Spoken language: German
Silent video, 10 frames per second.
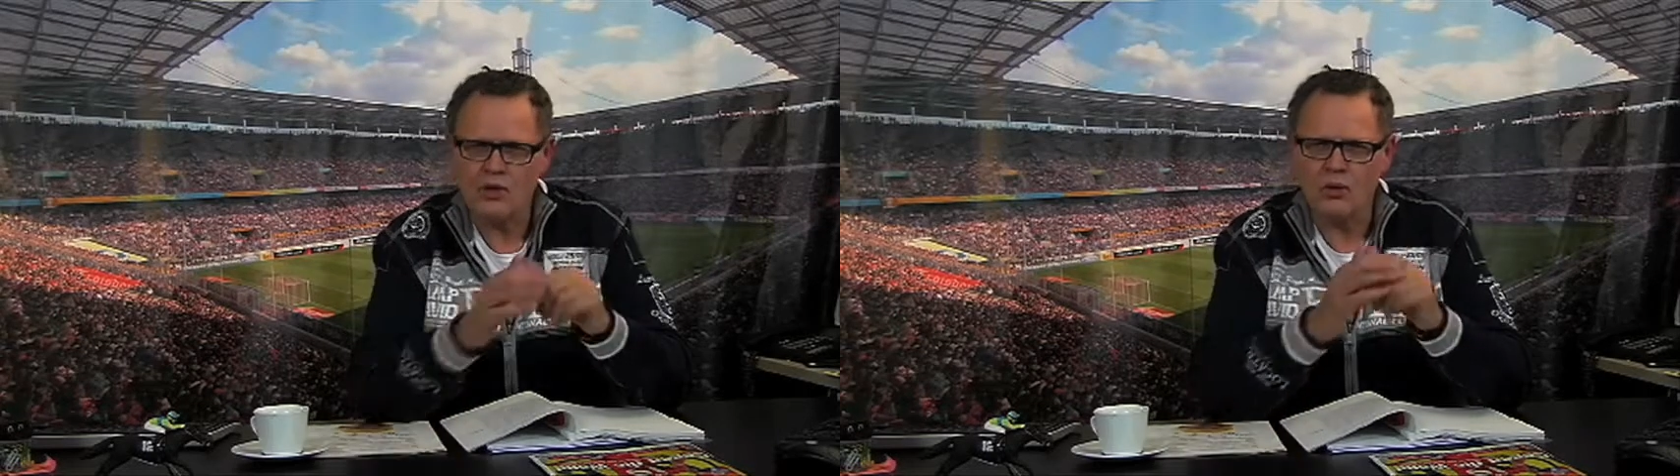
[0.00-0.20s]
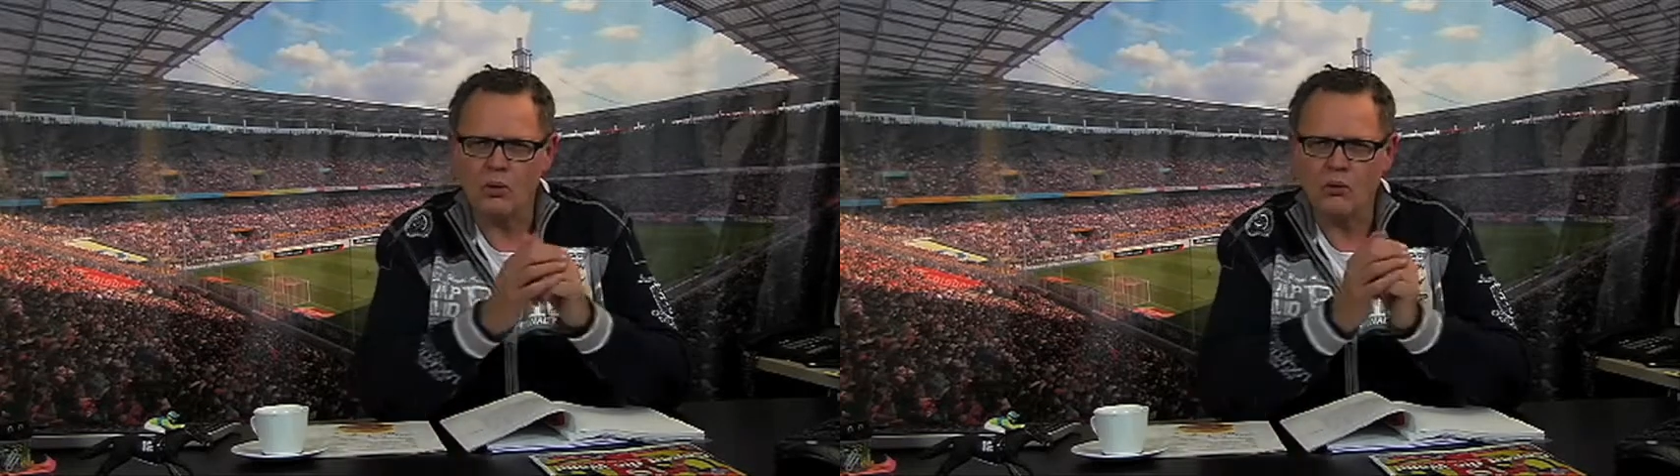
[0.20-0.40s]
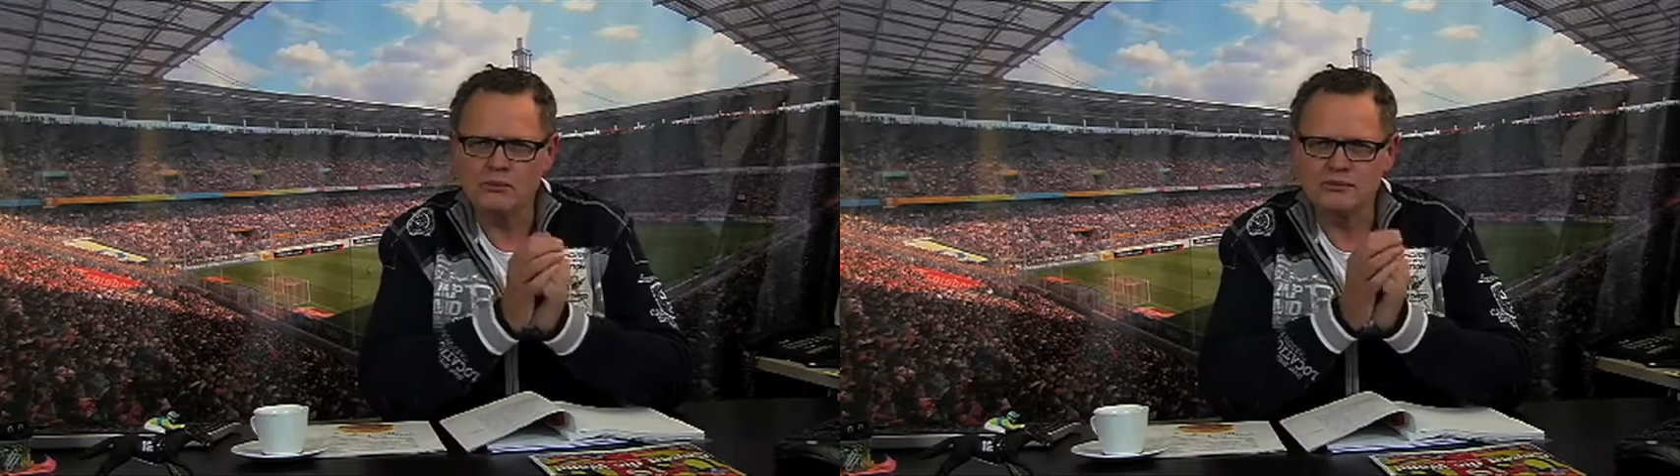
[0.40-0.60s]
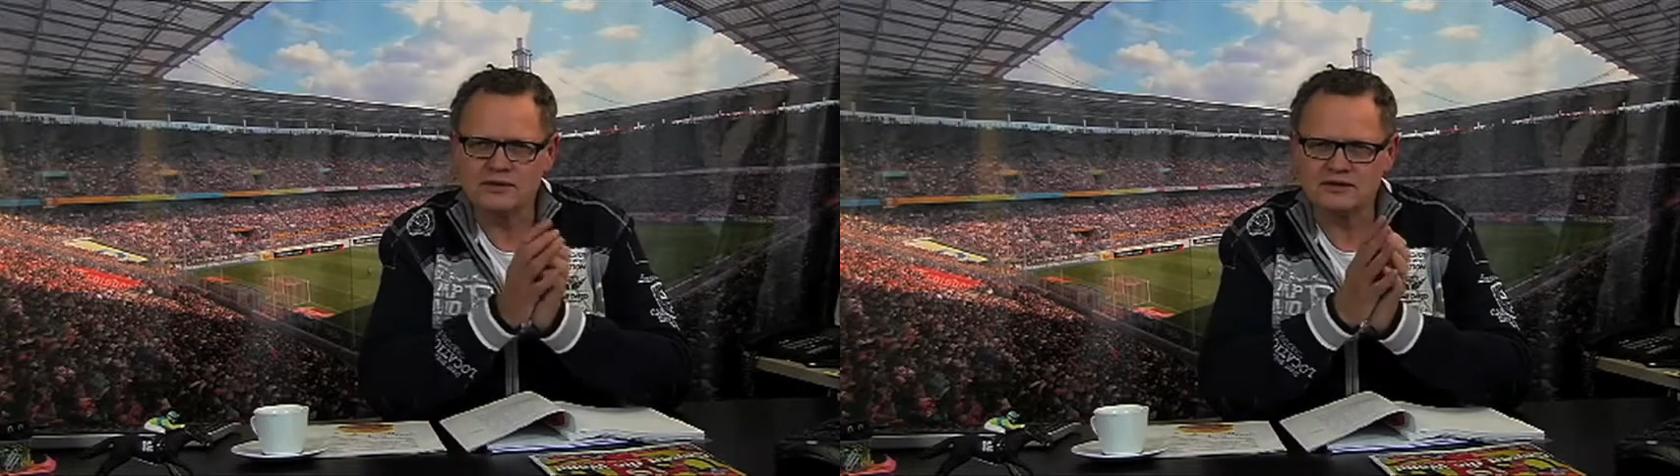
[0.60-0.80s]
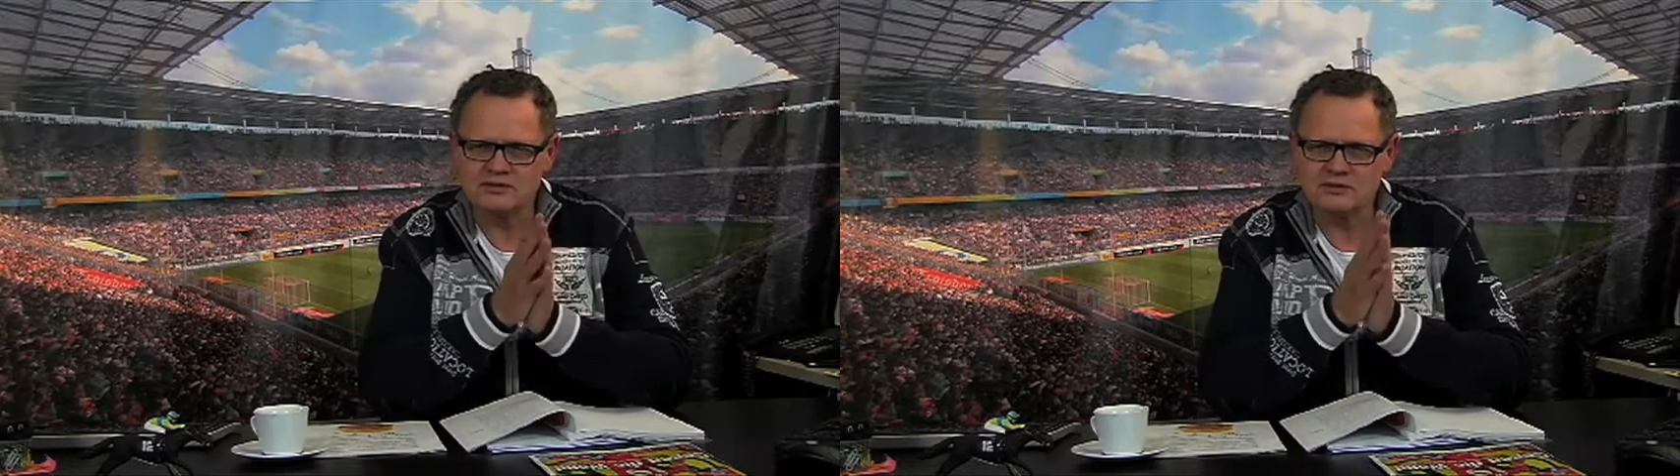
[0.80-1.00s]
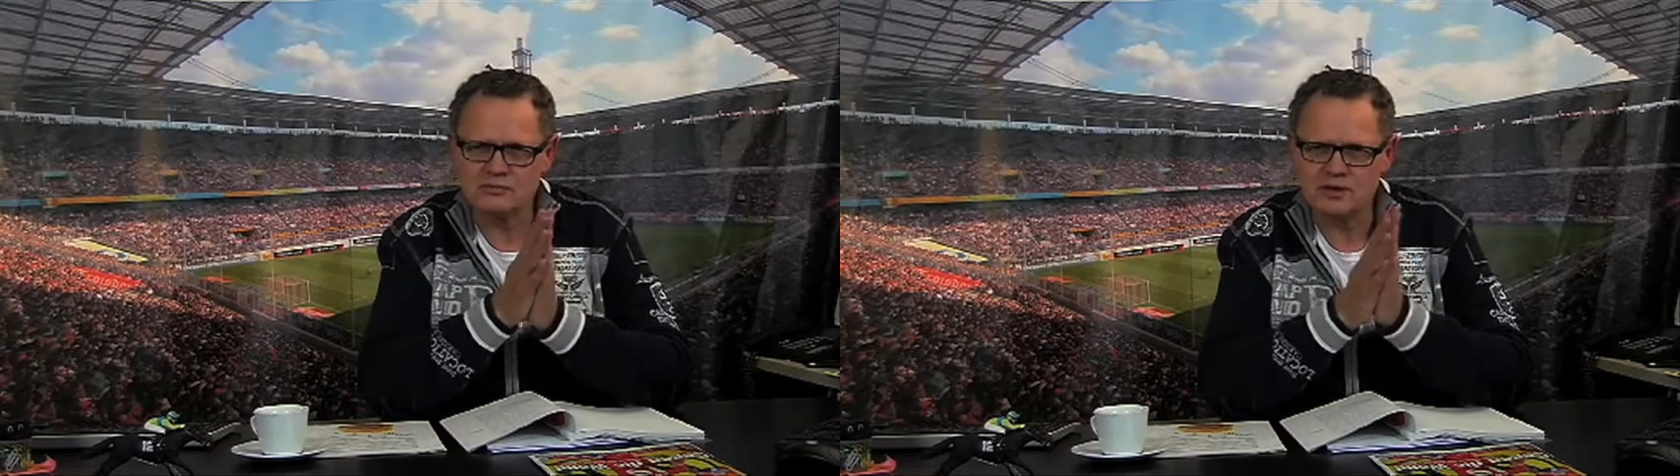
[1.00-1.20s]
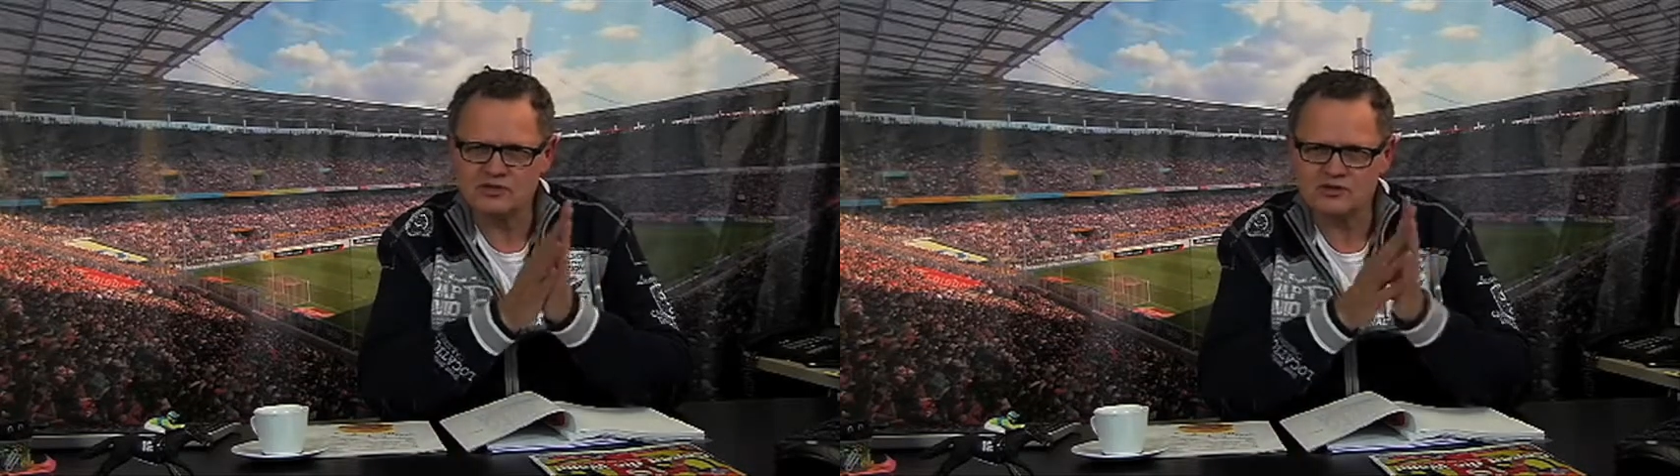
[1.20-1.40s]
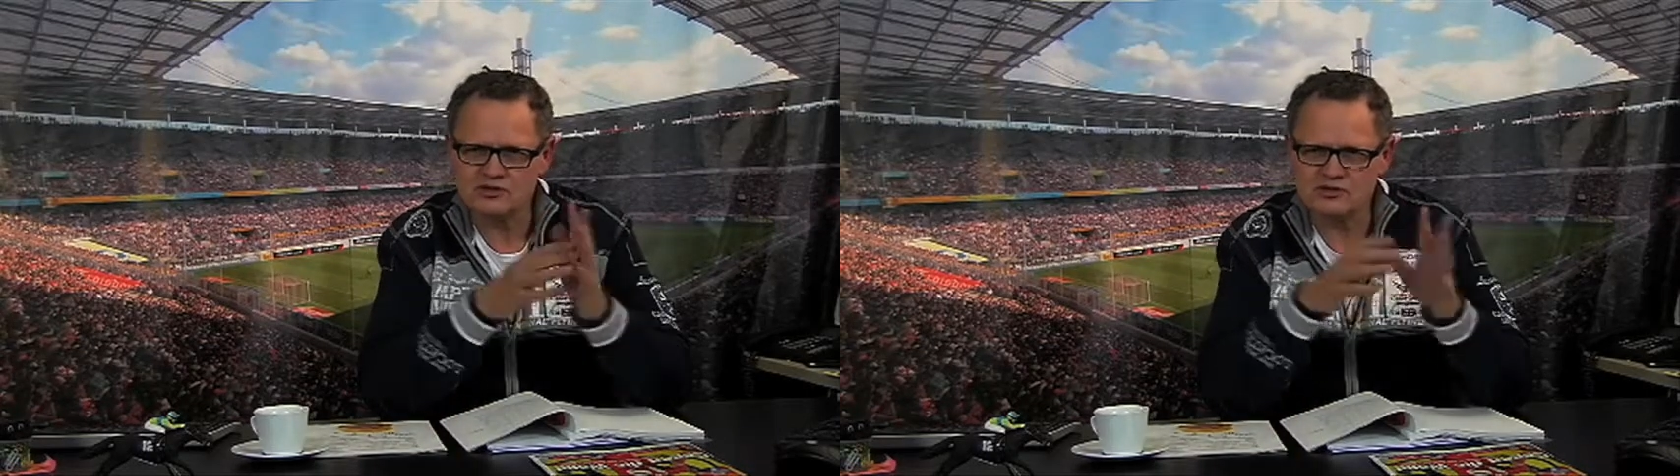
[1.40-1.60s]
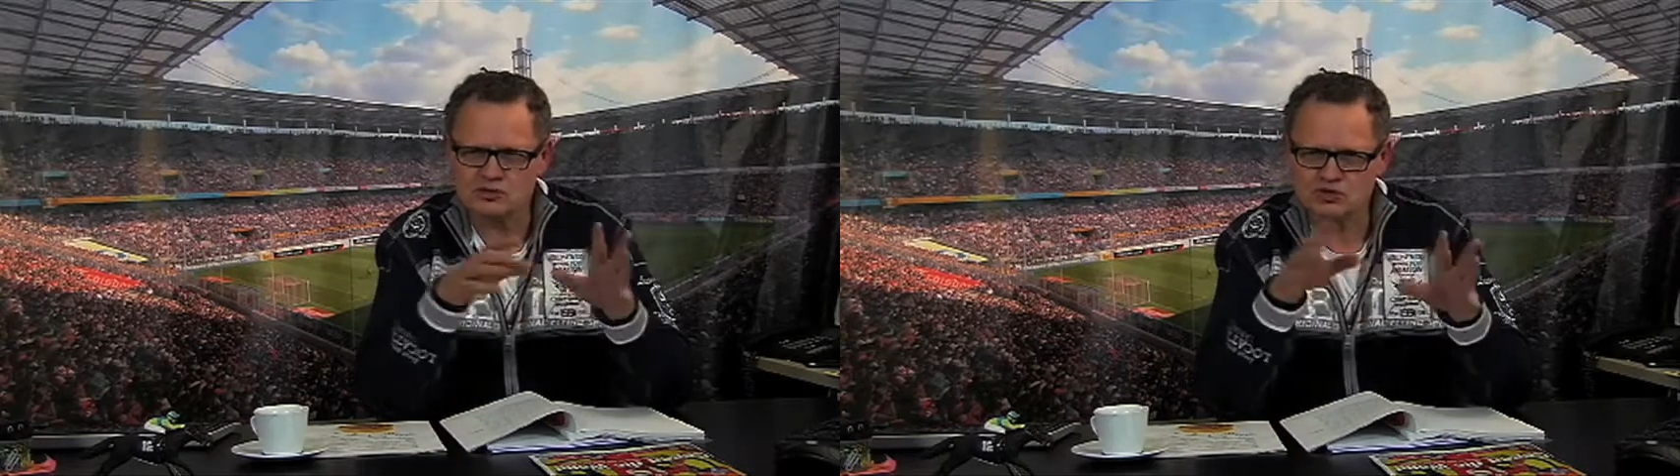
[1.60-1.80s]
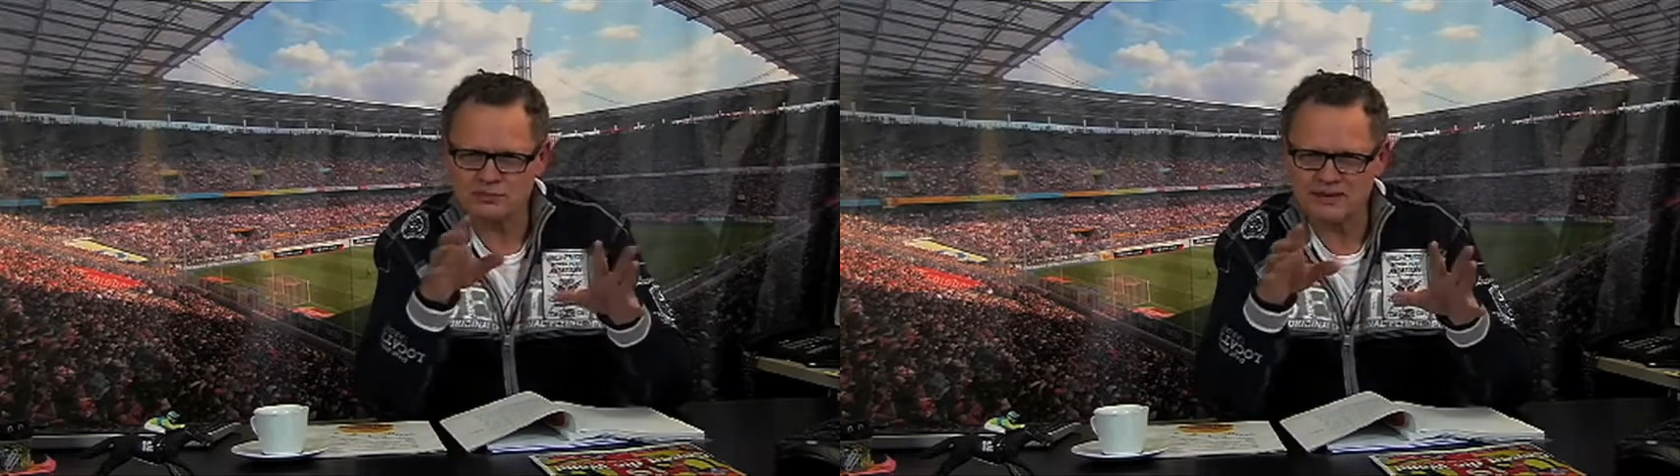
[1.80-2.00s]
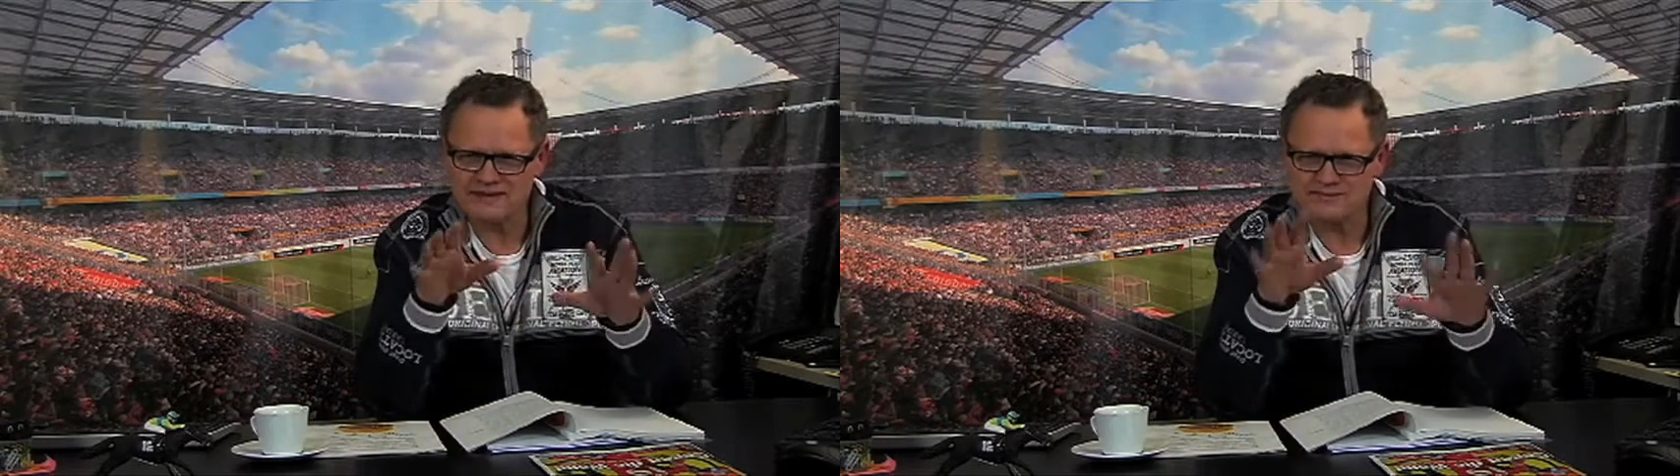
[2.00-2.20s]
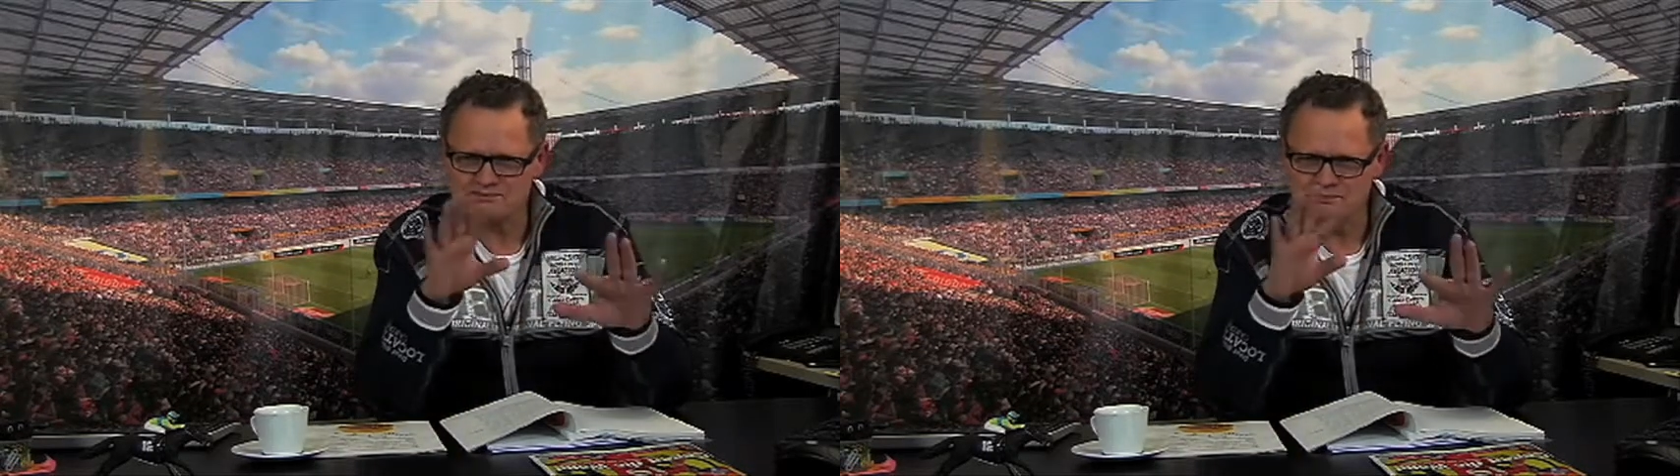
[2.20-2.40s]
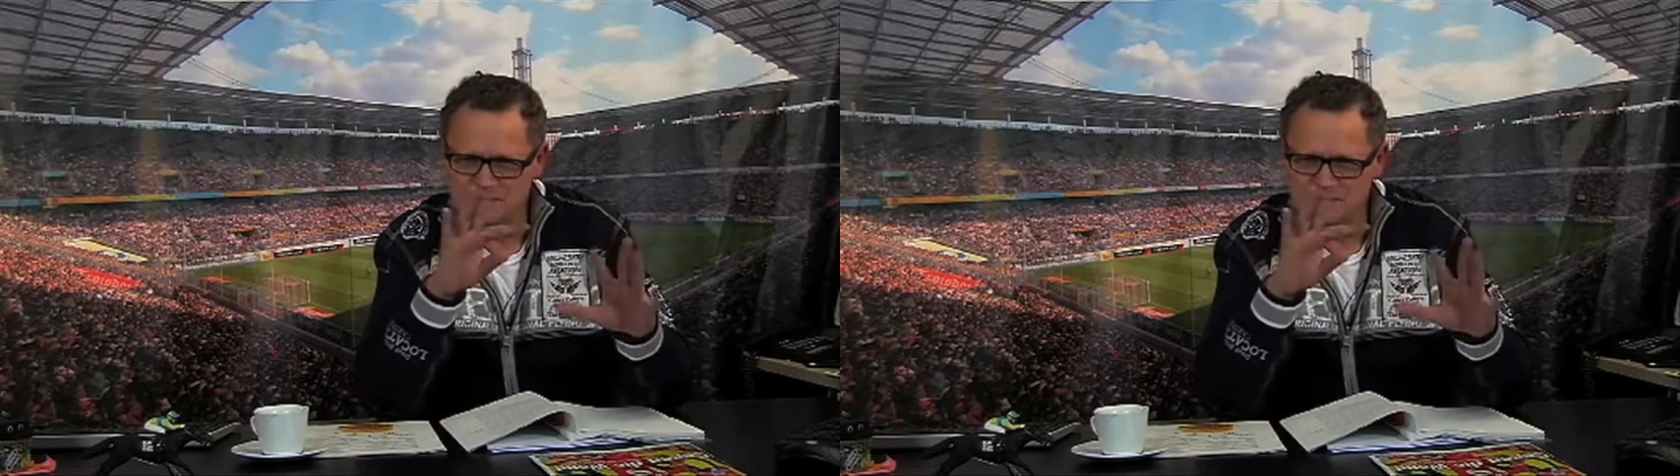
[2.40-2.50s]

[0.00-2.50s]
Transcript: um mit Messi zu sprechen,